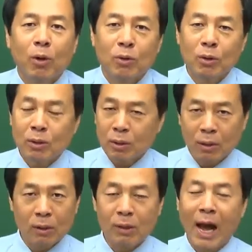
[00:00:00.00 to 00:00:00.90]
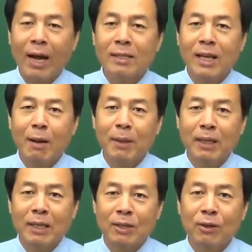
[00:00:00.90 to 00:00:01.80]
어떤 어, 당한 사람에
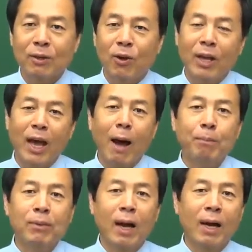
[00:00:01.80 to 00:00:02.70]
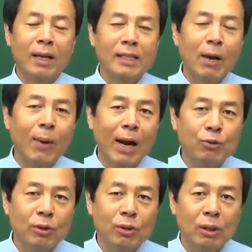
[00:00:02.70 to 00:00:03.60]
대해서는 거기에 합당하게 생활할
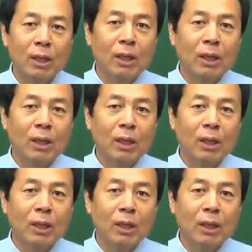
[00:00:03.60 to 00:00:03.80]
수 있는